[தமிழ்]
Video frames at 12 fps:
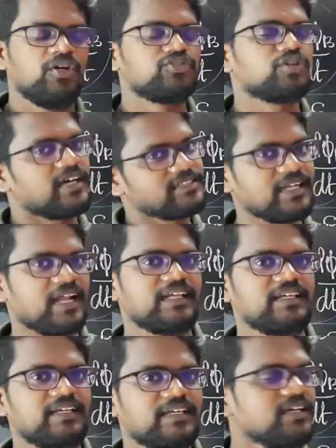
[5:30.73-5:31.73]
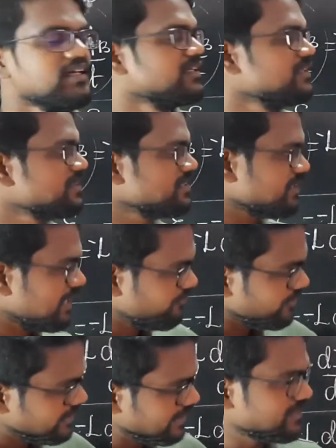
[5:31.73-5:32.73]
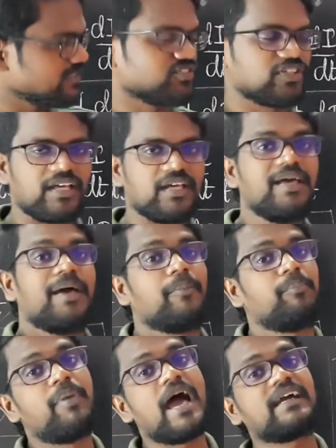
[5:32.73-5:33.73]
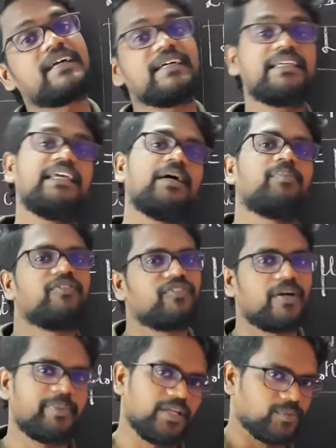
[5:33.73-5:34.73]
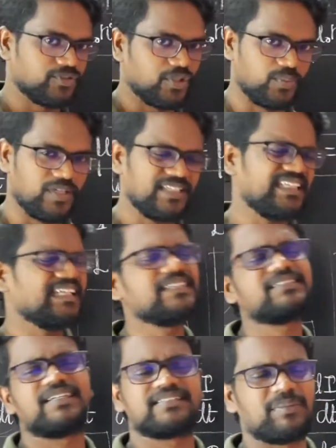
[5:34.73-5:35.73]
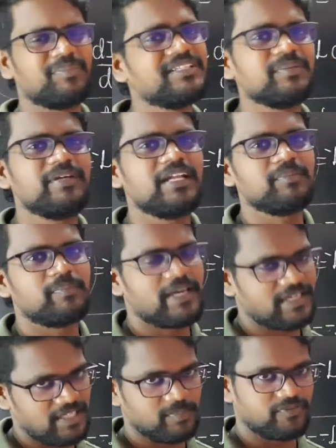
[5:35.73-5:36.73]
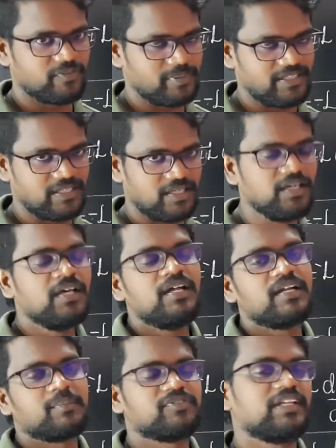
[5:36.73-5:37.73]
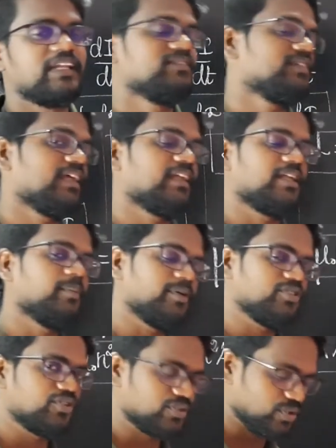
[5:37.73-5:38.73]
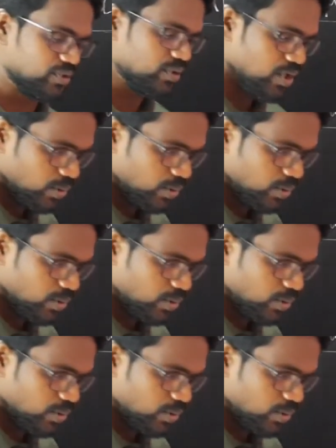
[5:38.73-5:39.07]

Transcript: ஸோ அதனாலேயே இந்த செல்ஃப் இண்டக்டன்ஸில் பேக் இஎம்எஃப் அப்படின்னு நம்ம சொல்லுவோம் அது என்ன சார் சம்மந்தமே இல்லாமல் பேக் இஎம்எஃப் e அப்படின்னா நம்ம வந்து லென்ஸில் என்ன படிச்சிருந்தோம்